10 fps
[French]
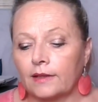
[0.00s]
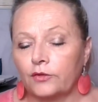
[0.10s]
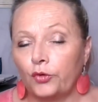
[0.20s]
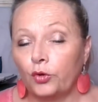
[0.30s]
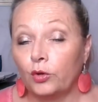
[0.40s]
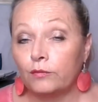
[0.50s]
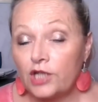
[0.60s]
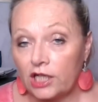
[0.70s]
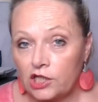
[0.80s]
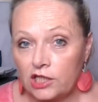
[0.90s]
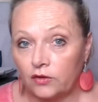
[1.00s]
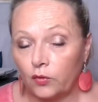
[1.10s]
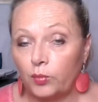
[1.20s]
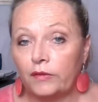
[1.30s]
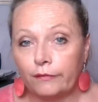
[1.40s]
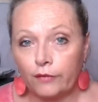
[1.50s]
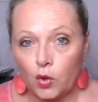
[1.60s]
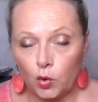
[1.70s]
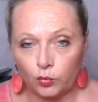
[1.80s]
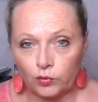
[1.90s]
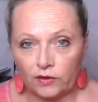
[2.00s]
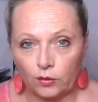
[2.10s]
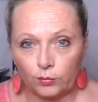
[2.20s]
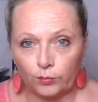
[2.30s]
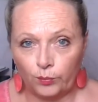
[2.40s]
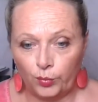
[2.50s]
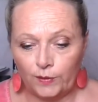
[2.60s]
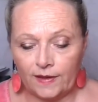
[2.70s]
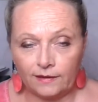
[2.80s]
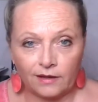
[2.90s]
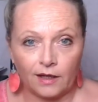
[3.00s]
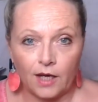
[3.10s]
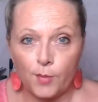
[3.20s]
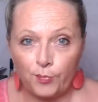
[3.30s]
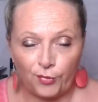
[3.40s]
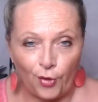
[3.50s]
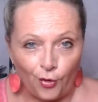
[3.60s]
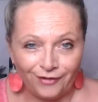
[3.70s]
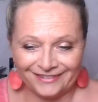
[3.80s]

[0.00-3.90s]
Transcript: ce que vous cherchiez depuis fort longtemps peut-être un plan,